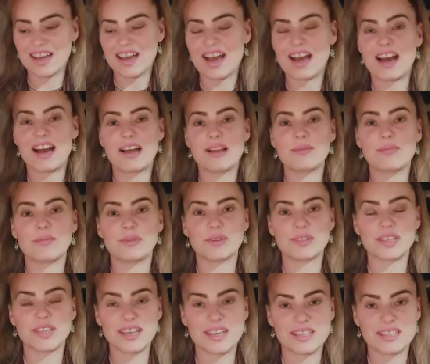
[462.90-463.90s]
albo
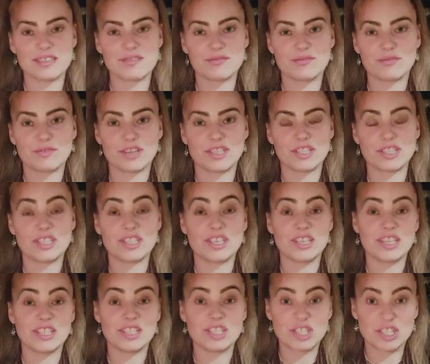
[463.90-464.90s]
jest
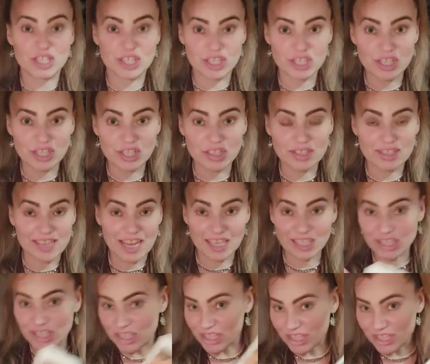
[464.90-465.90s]
właśnie za
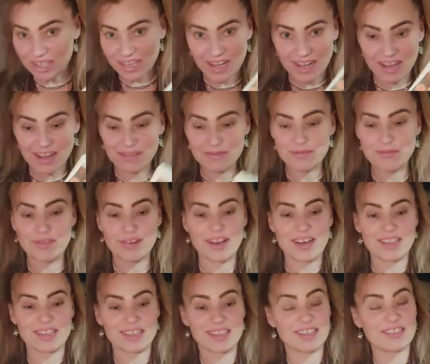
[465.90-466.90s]
cicha
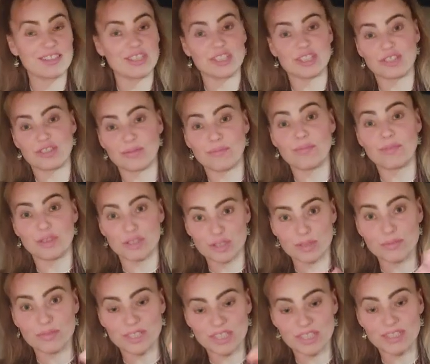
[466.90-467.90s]
faza też, to
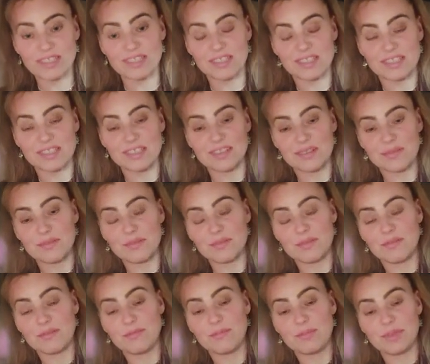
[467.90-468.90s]
może się z, y,
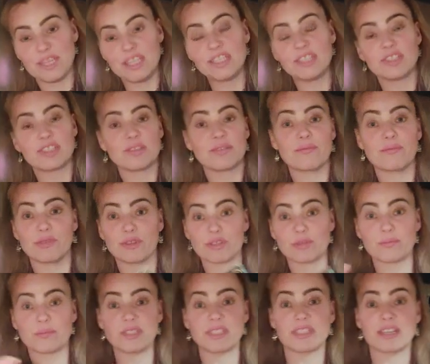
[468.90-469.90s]
być, że może
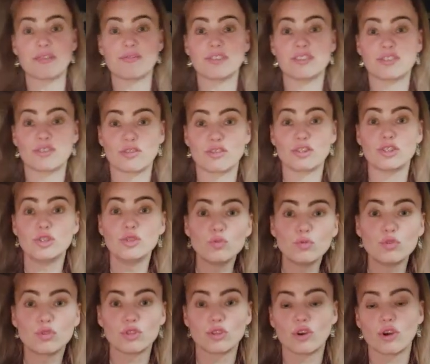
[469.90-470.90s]
być nawet trochę
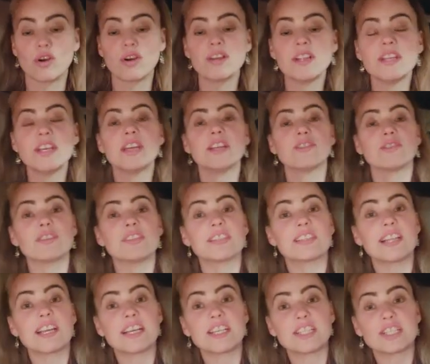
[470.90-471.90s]
nudno. To jest
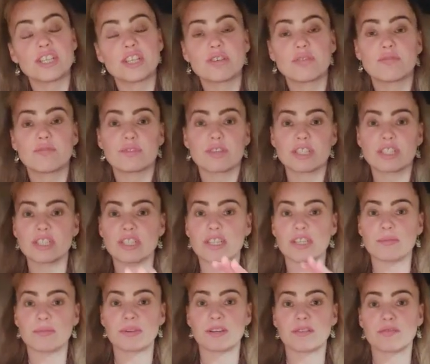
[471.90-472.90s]
dla każdego właśnie
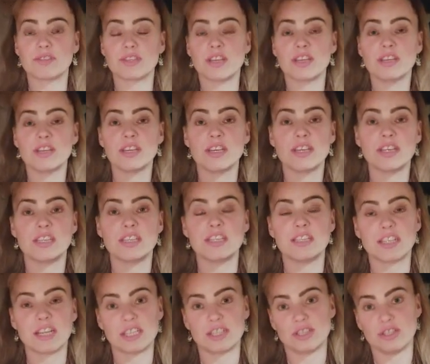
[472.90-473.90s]
naprawdę
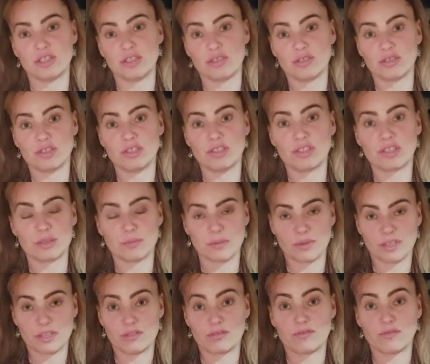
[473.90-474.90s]
inaczej do
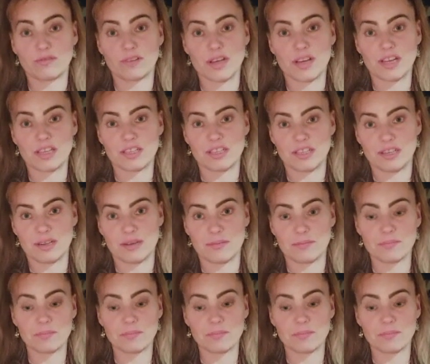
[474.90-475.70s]
interpretowania.